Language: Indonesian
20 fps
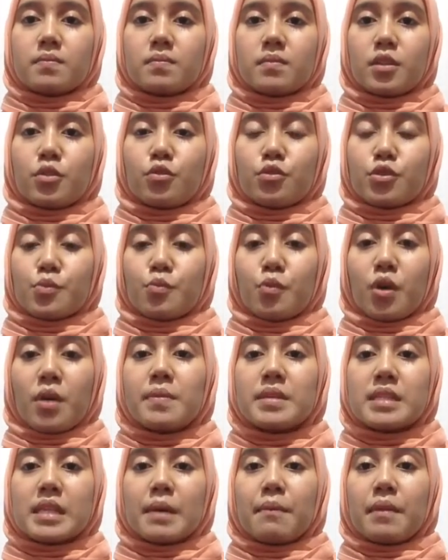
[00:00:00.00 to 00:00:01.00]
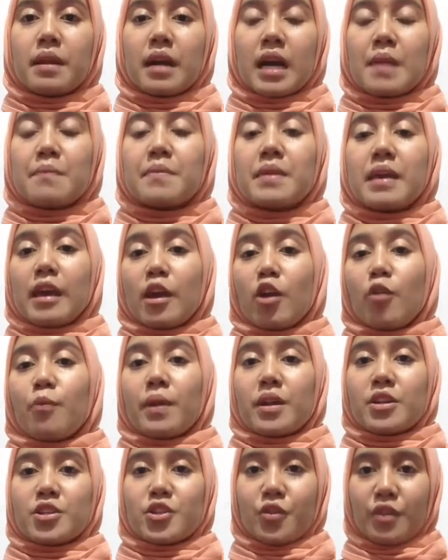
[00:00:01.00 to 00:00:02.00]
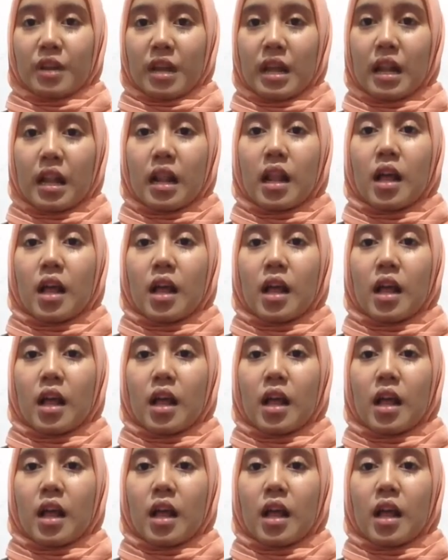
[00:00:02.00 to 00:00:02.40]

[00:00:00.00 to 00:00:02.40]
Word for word: itu semua bisa menekan biaya operasional.